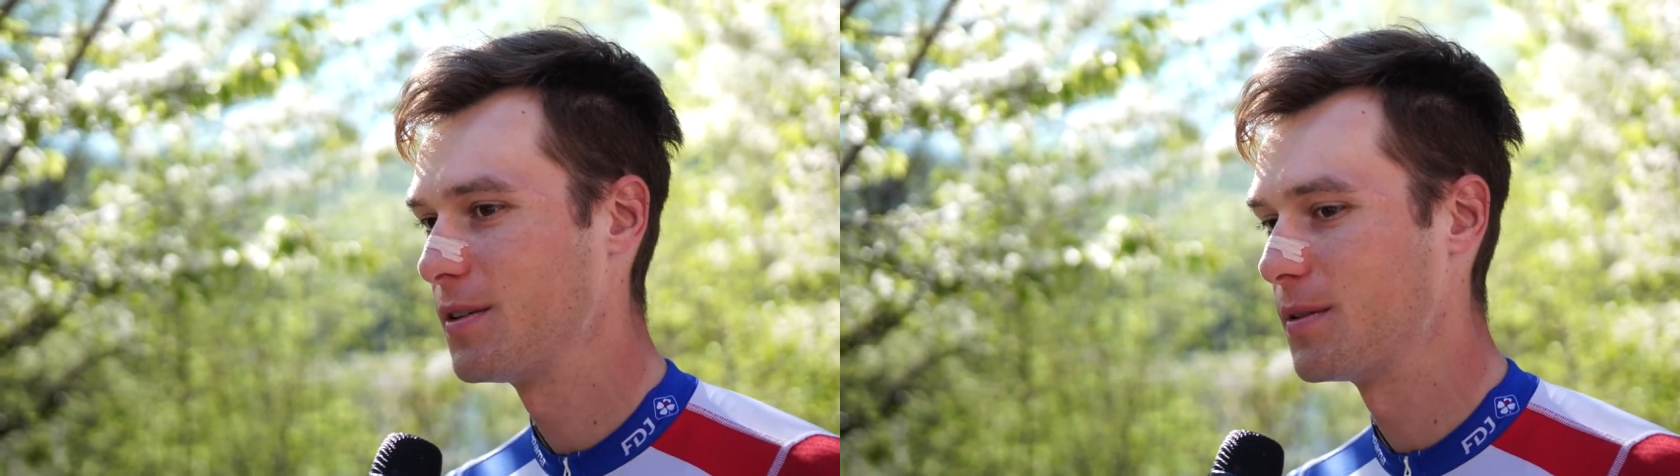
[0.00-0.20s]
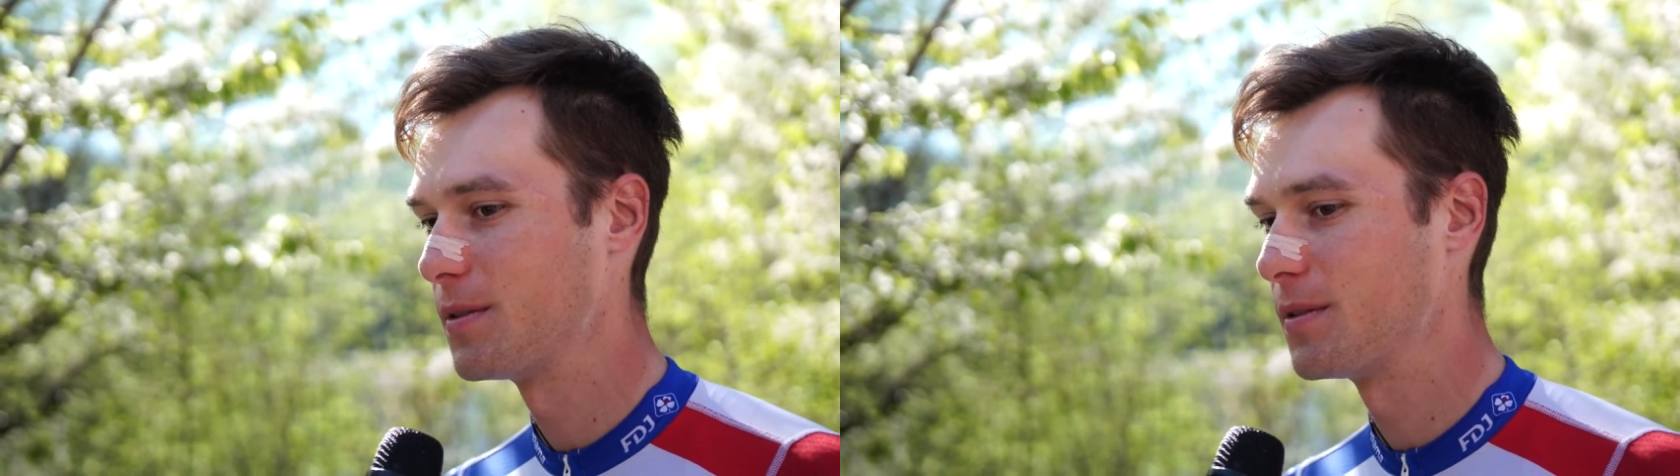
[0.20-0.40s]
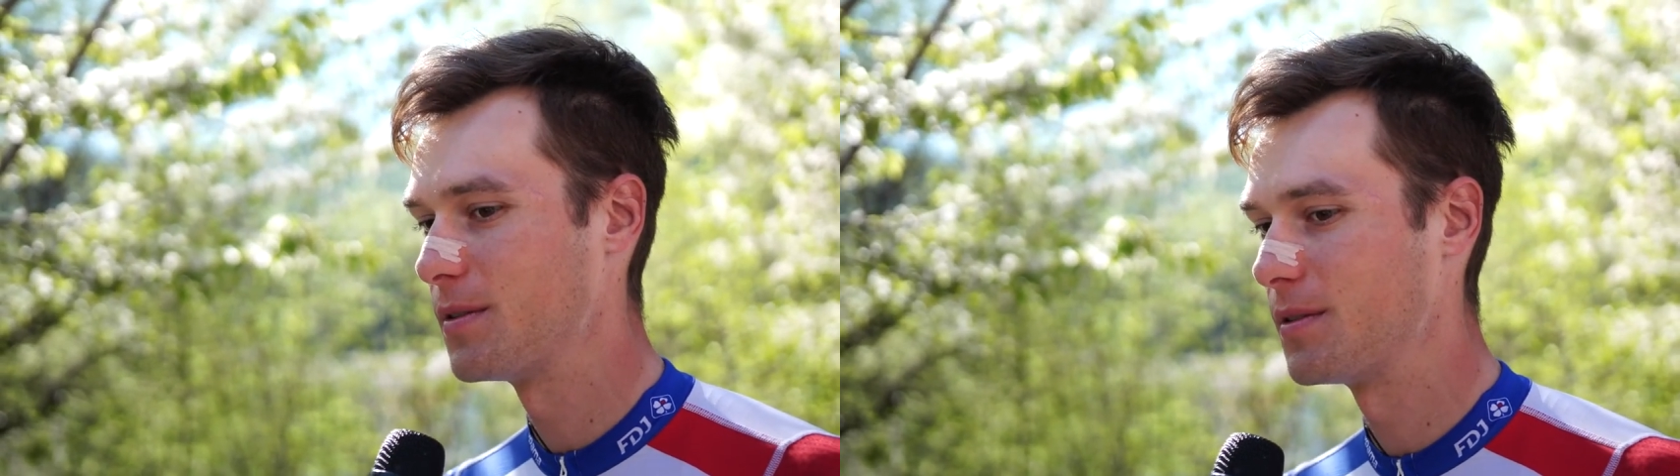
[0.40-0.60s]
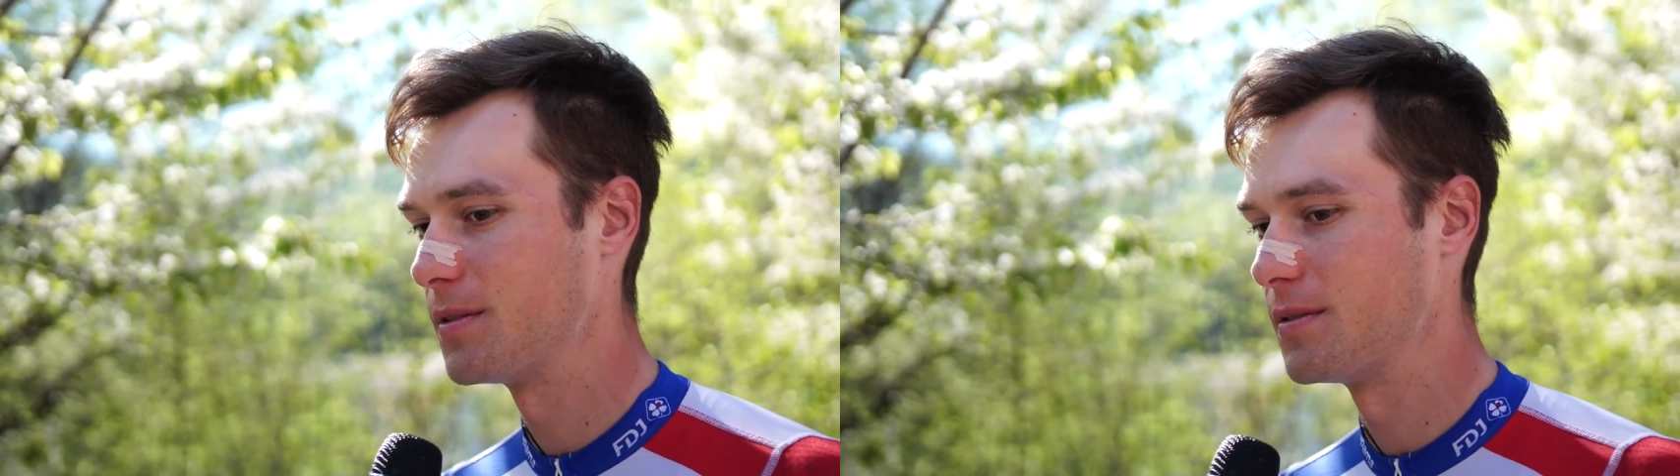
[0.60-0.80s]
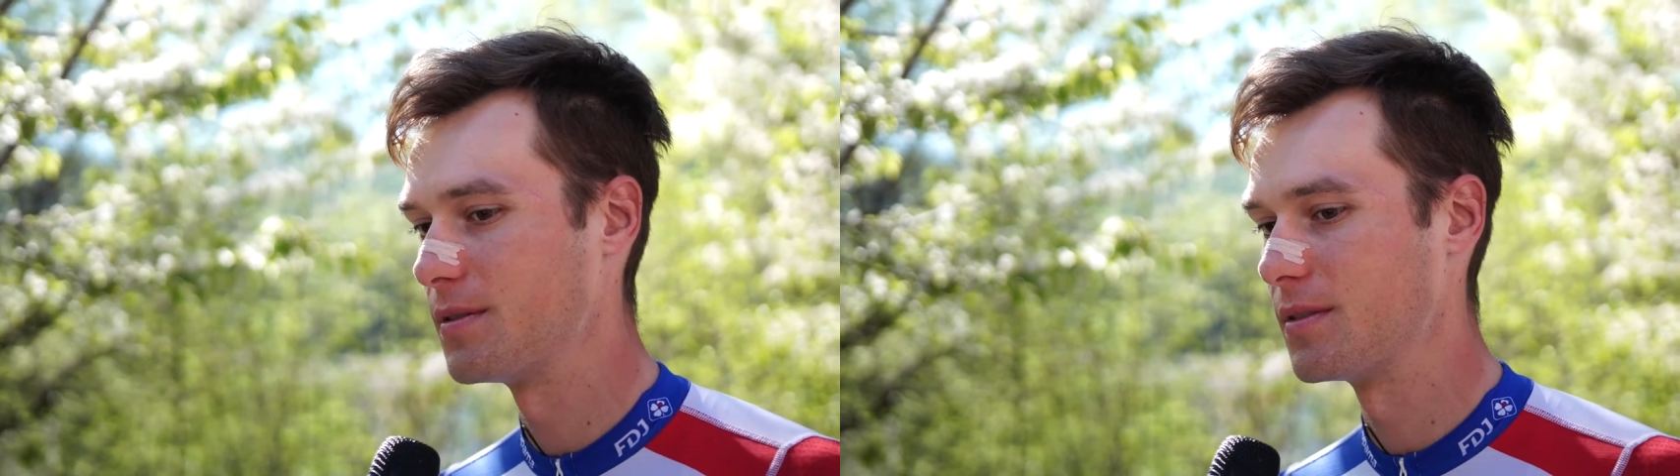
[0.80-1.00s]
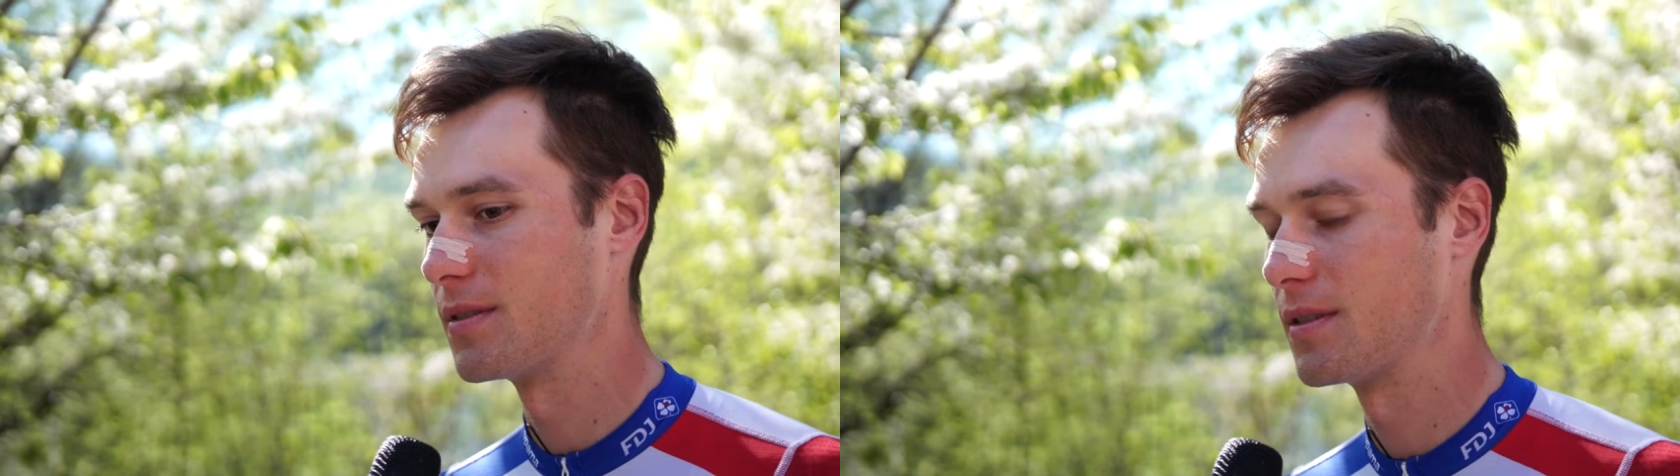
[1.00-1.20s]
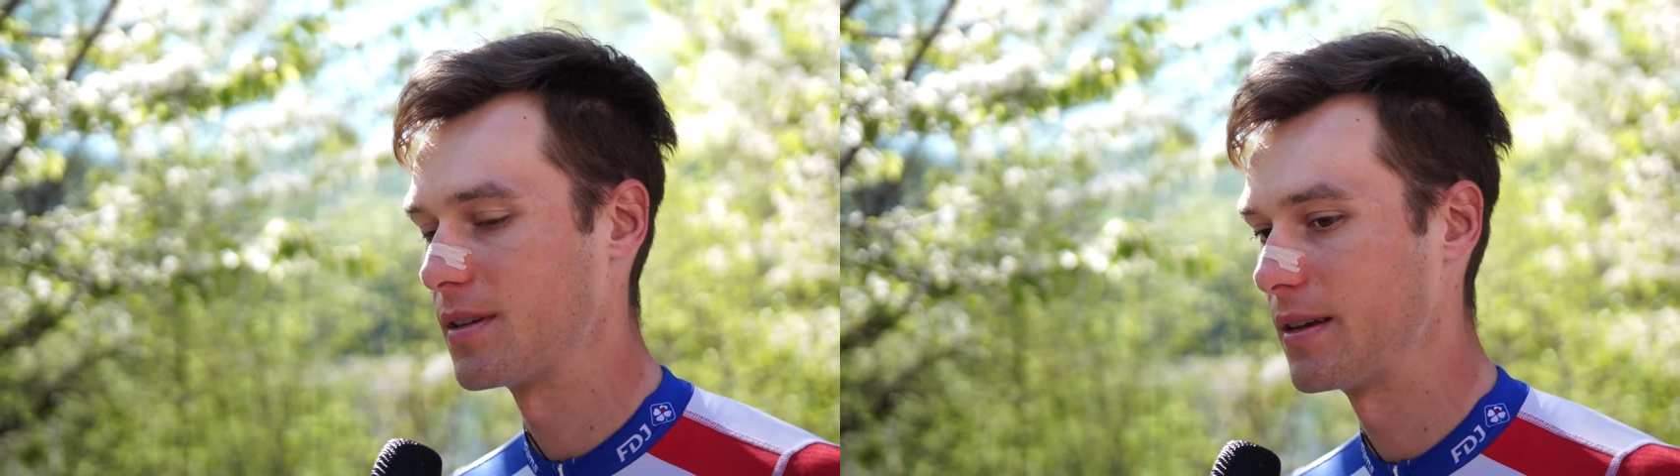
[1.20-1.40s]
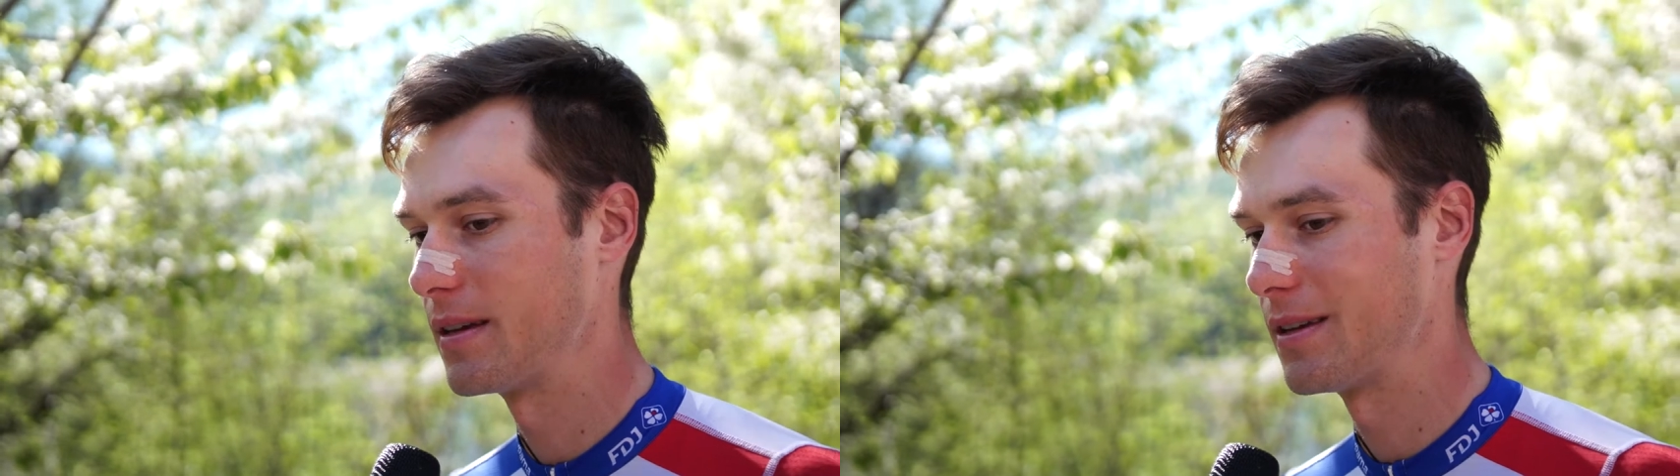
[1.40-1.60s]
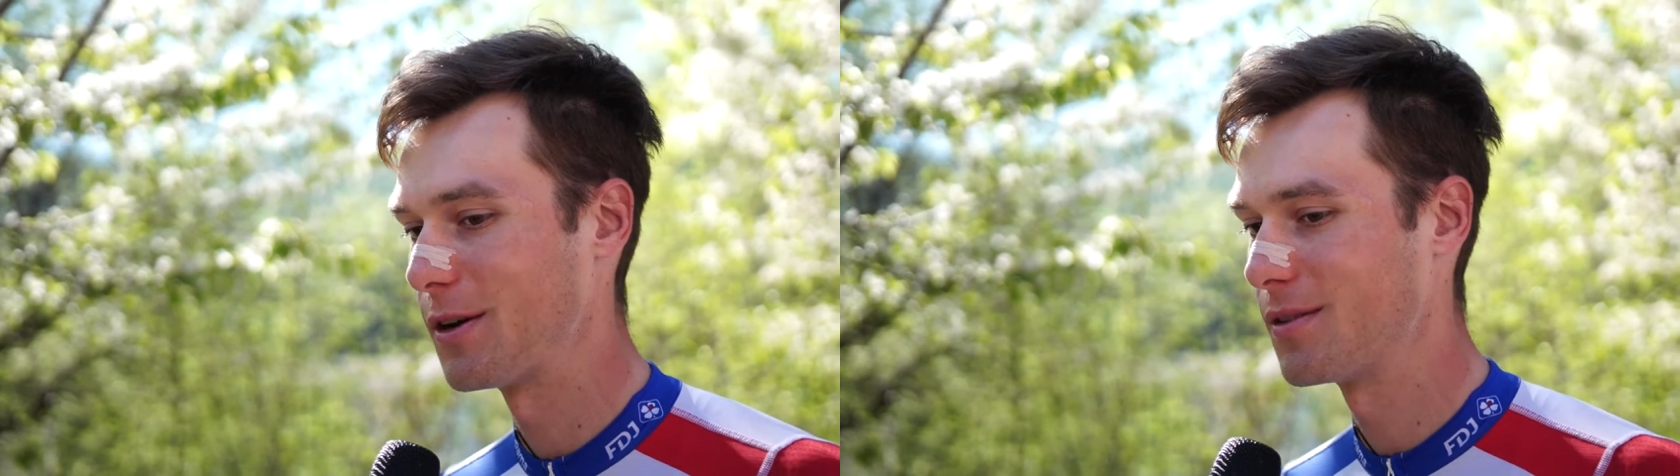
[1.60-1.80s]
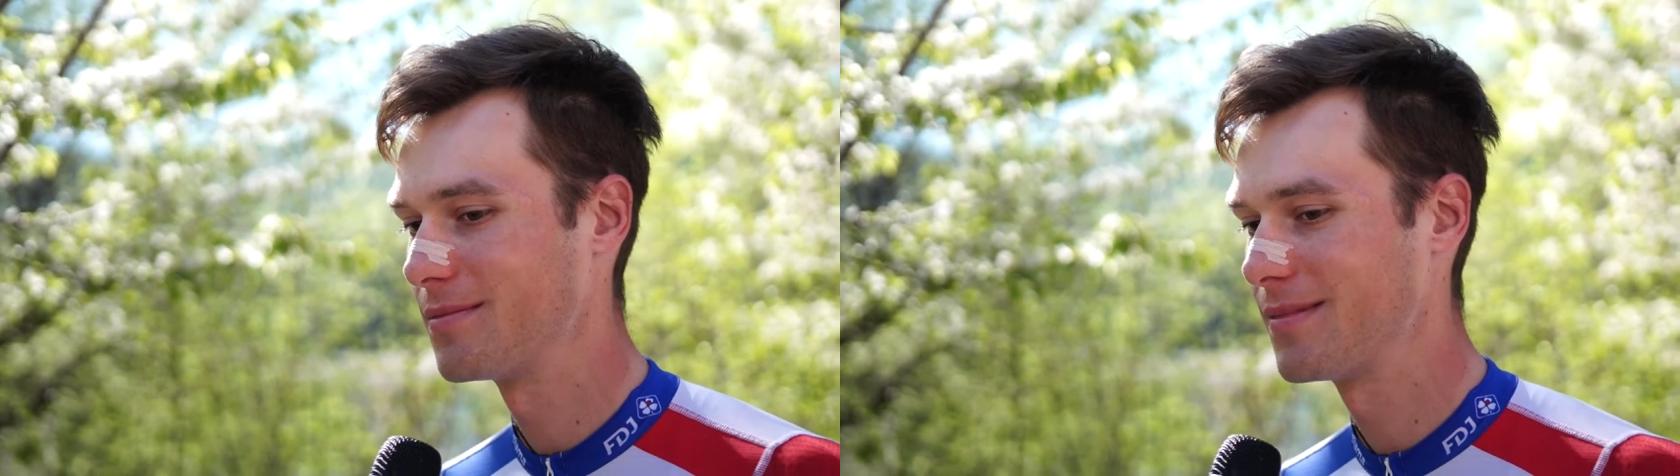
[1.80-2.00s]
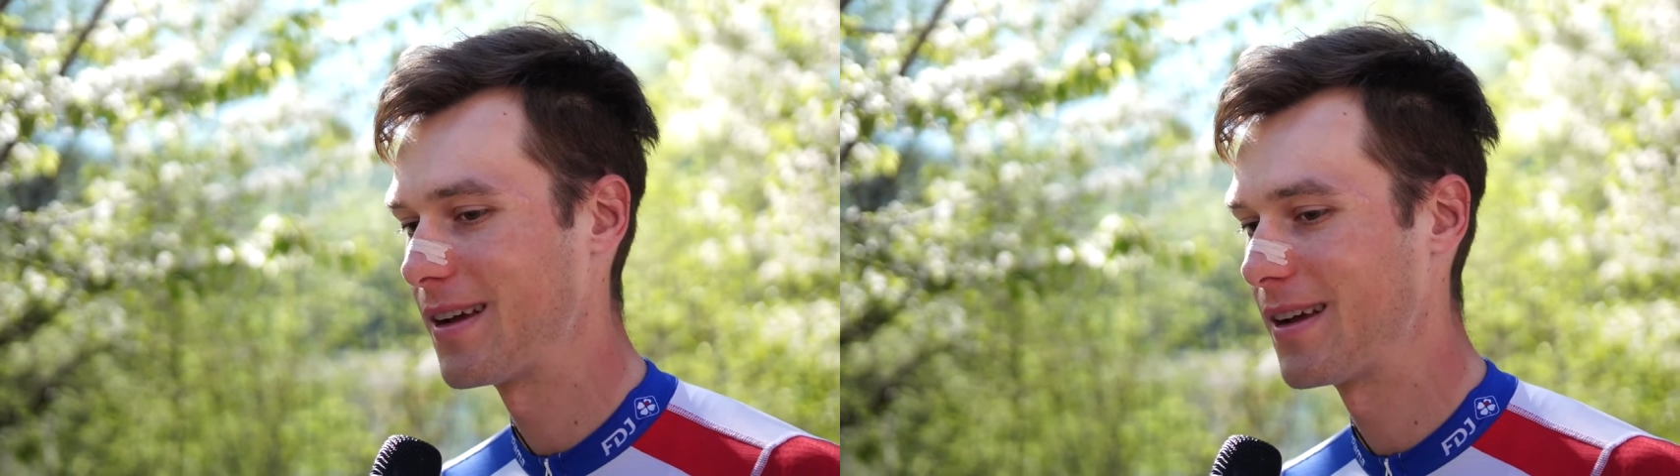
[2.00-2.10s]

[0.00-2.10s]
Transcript: Und ja,